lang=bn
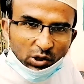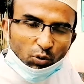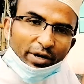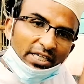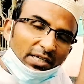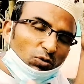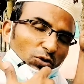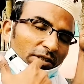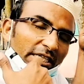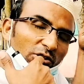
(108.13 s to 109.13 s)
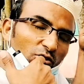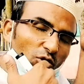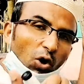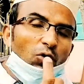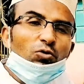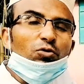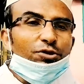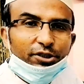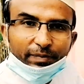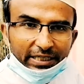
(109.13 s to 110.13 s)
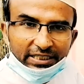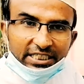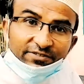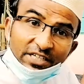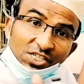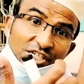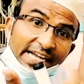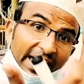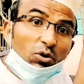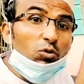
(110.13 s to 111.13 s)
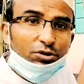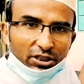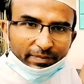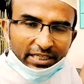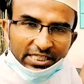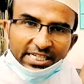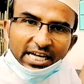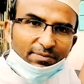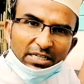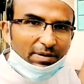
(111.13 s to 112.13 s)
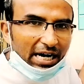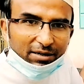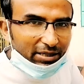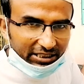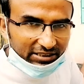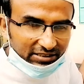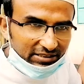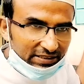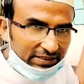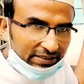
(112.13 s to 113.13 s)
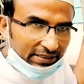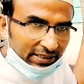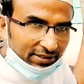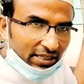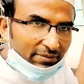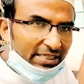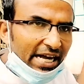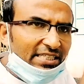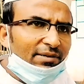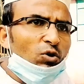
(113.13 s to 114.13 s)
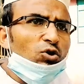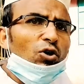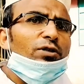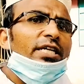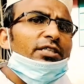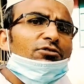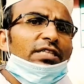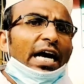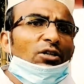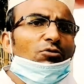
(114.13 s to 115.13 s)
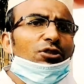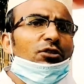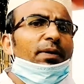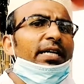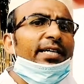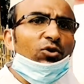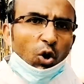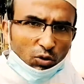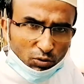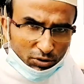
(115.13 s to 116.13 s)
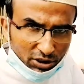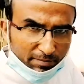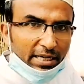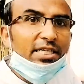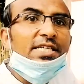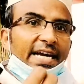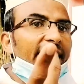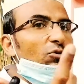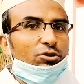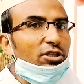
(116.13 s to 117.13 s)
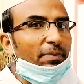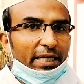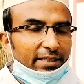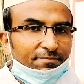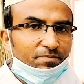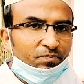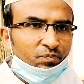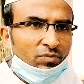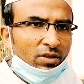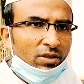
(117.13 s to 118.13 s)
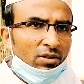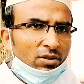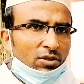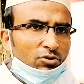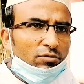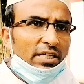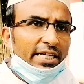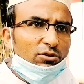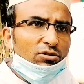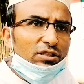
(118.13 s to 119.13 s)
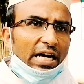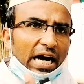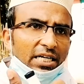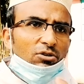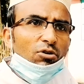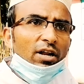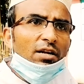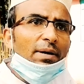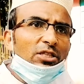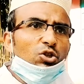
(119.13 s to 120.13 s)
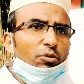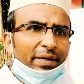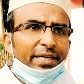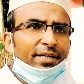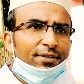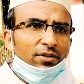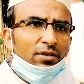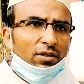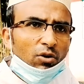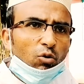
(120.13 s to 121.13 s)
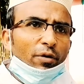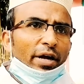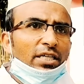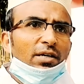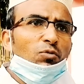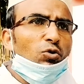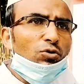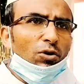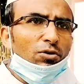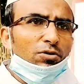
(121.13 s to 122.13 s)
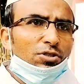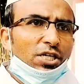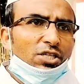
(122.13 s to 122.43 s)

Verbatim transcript: কোনো একটা মৌল ইলেকট্রন গ্রহণও করতে পারে ইভেন শেয়ারও করতে পারে শেয়ার মানে ভাগাভাগি তার মানে একটা মৌল ইলেকট্রন দান করতে পারে গ্রহণ করতে পারে শেয়ার করতে পারে তো ইলেকট্রন দান করার মাধ্যমে কোনো একটা মৌল শেষ